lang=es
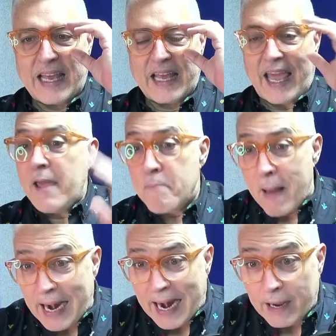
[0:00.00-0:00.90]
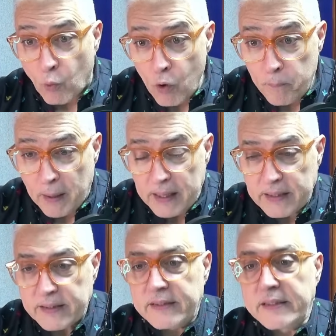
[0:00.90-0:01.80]
¿Es mala la culpa?
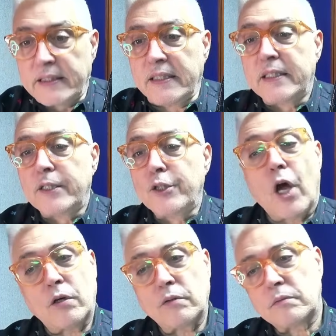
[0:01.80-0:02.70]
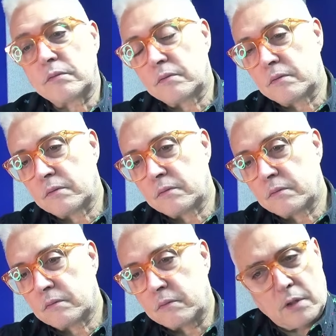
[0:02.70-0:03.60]
No.
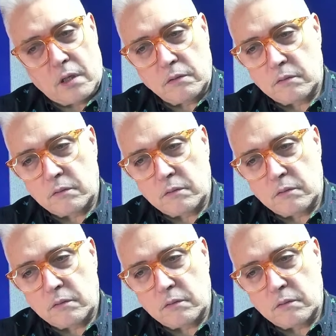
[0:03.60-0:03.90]
No.